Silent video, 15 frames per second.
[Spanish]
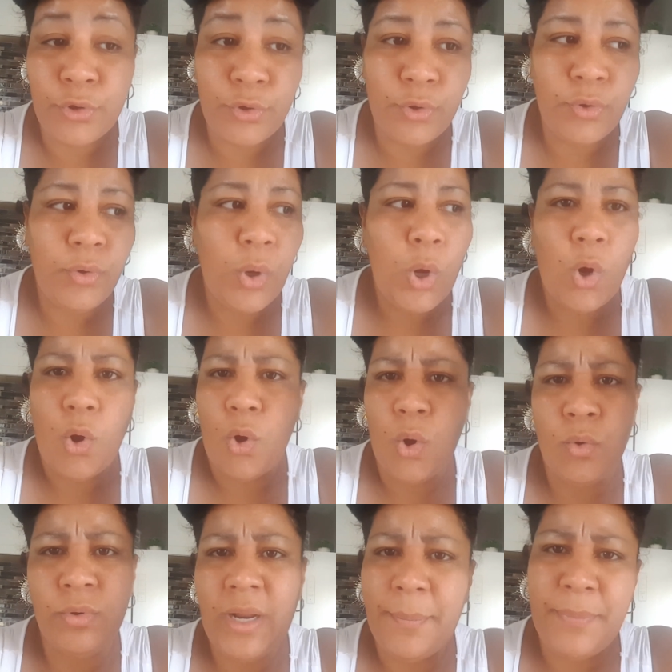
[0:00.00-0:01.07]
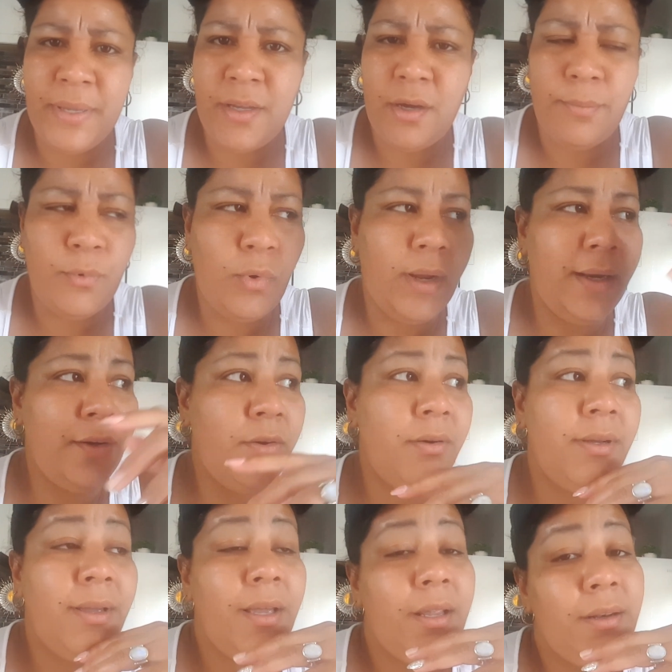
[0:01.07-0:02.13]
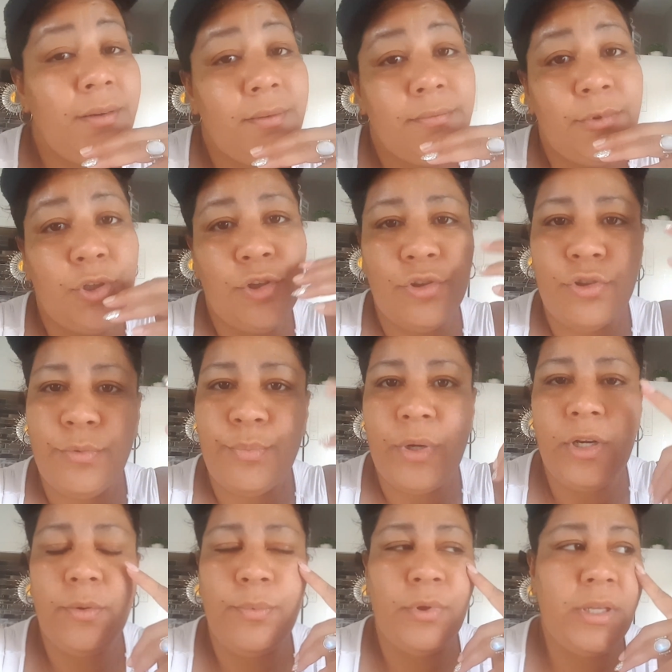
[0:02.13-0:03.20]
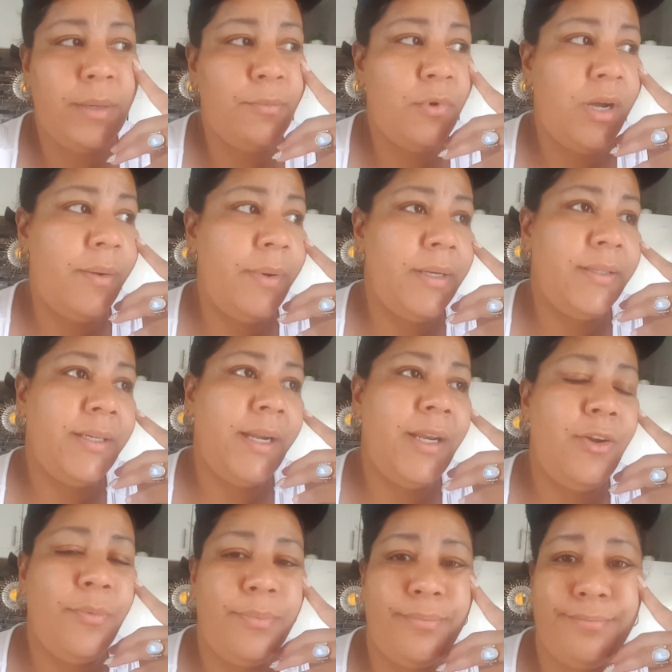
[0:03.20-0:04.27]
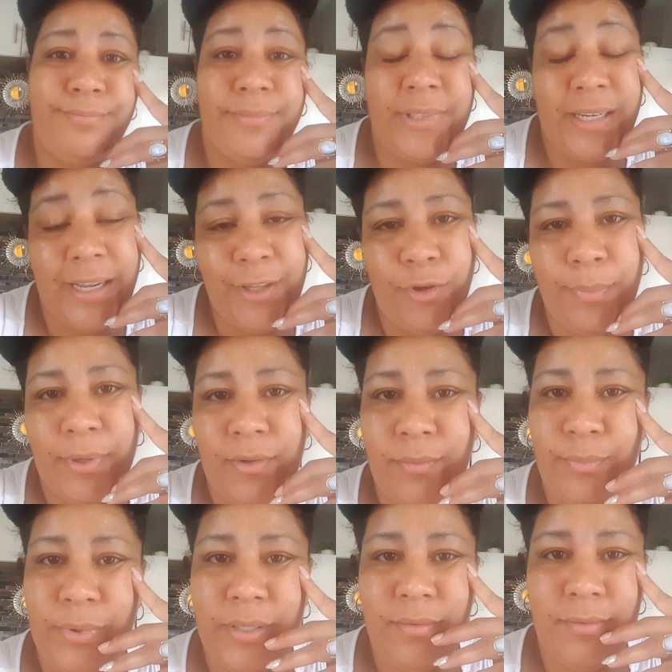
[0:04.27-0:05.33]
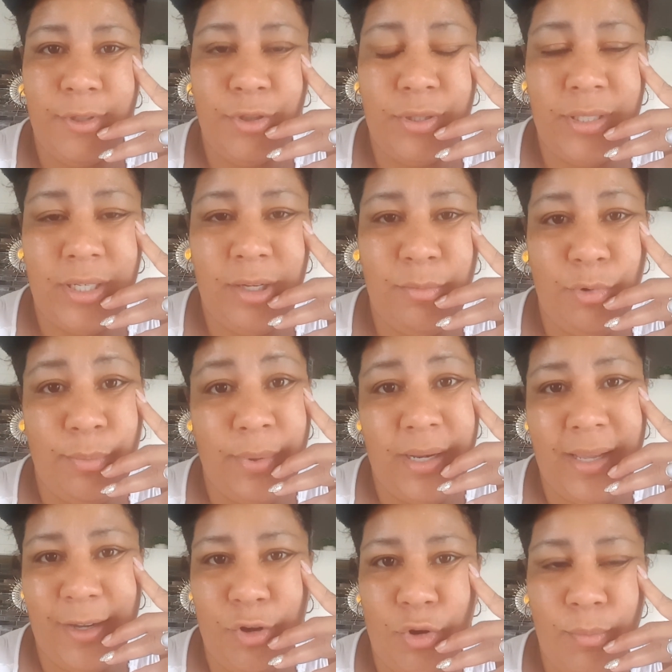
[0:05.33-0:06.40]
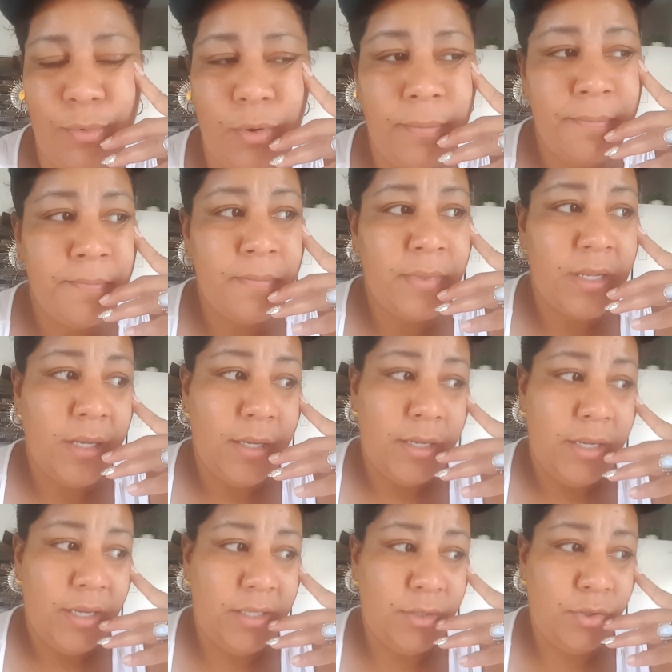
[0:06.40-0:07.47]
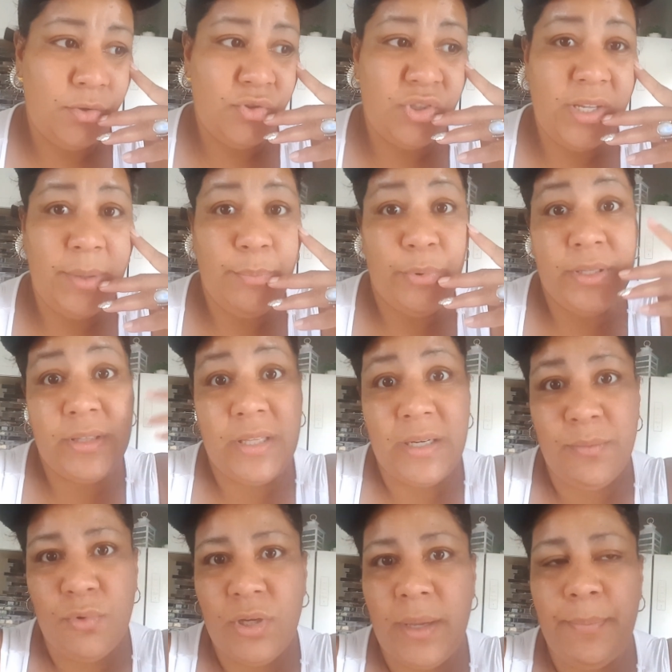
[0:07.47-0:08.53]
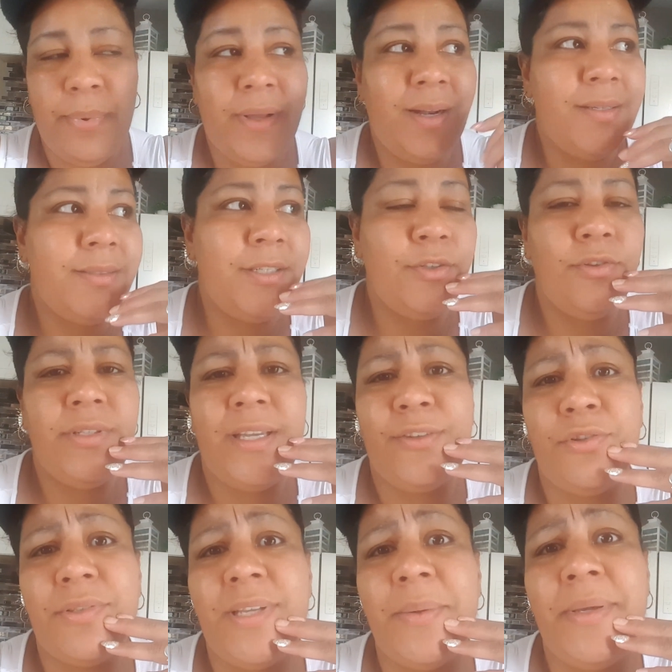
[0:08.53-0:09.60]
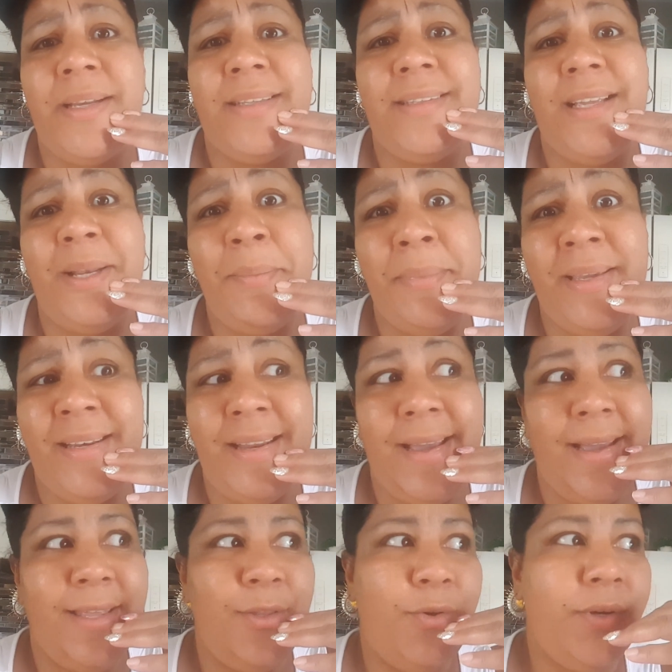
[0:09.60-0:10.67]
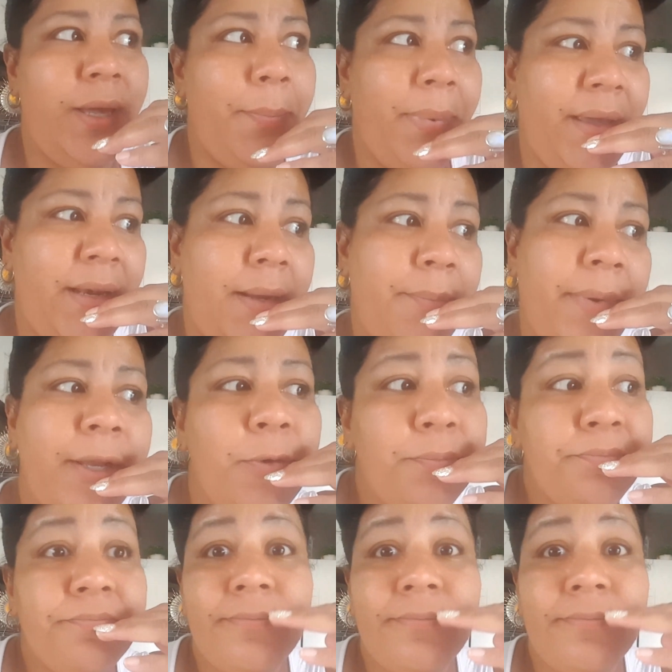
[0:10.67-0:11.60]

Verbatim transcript: tro o una pickup o algo, nosotros pues lo podíamos haber traído, traído pero pues no tenemos, ¿verdad? ¿Cómo? Entonces pues tenemos que esperar, si no ya esto se hubiera terminado, qué pena, pero